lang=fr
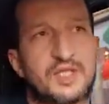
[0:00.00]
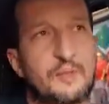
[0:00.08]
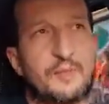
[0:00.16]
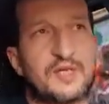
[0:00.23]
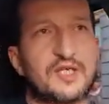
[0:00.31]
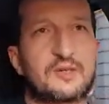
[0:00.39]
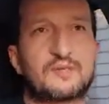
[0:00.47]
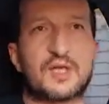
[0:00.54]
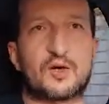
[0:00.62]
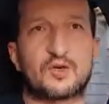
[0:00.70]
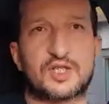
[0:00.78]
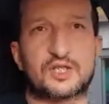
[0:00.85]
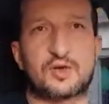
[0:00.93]
je sais pas ce qui me
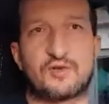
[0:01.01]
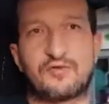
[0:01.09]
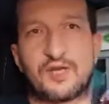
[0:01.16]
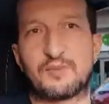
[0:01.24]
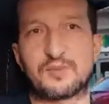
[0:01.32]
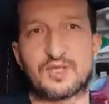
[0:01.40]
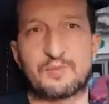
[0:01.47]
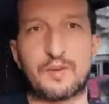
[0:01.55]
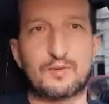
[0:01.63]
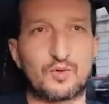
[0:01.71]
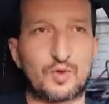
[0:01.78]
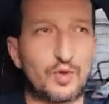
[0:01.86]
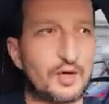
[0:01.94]
dérangeait dans le film. J'ai pas
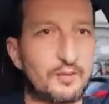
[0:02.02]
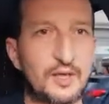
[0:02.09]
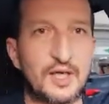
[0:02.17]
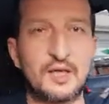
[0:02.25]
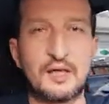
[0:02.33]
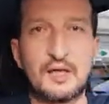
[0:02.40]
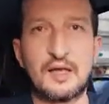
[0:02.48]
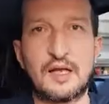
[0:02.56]
beaucoup aimé.